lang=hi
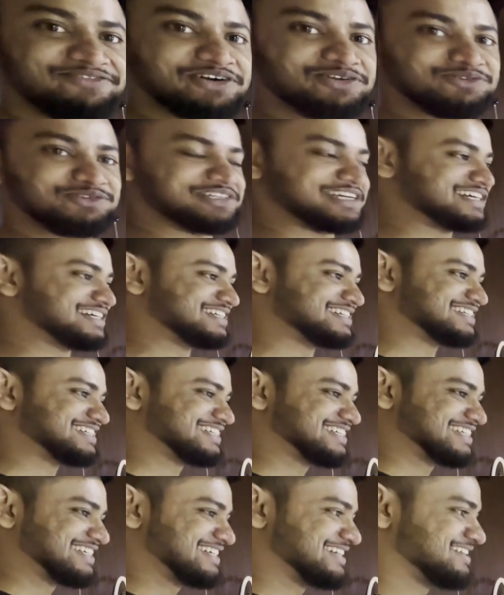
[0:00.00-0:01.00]
वरुण शाह
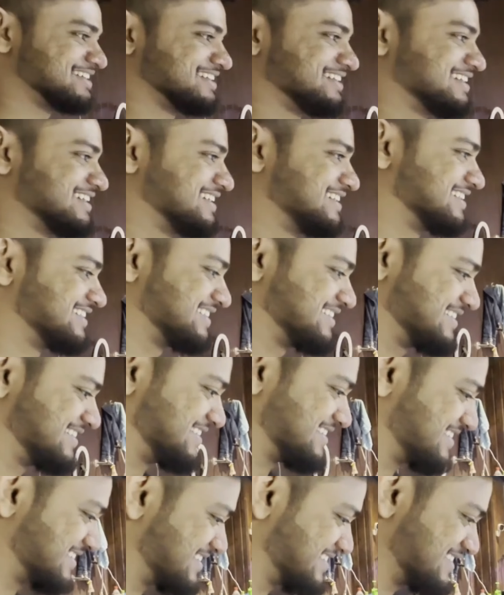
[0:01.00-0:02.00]
Hi
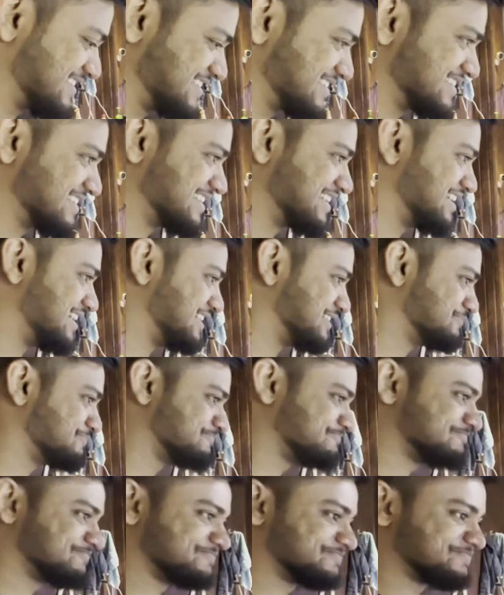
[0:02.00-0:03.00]
everyone. Hi.
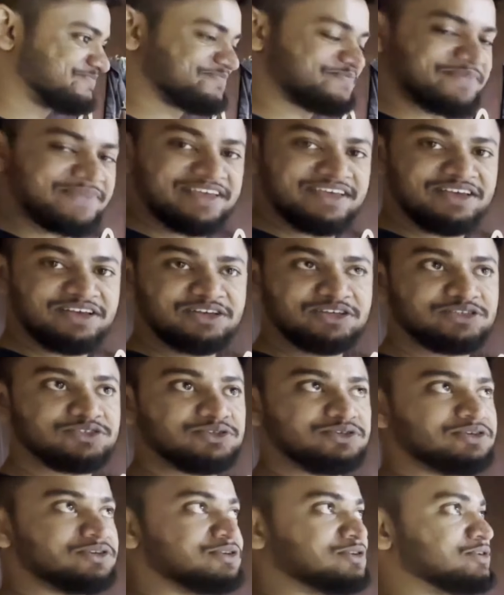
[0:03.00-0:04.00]

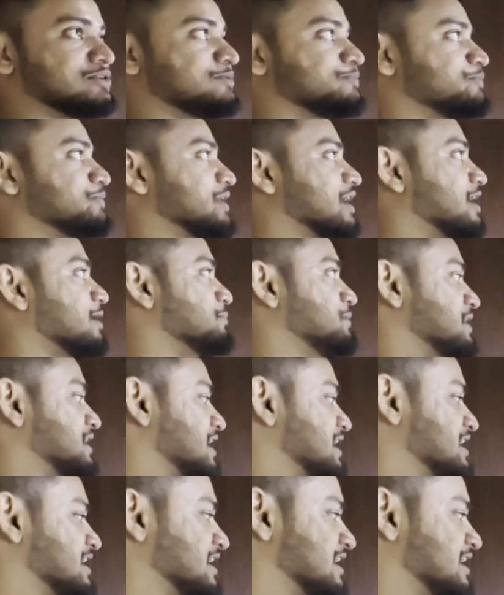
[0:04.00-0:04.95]
सो so, अभी के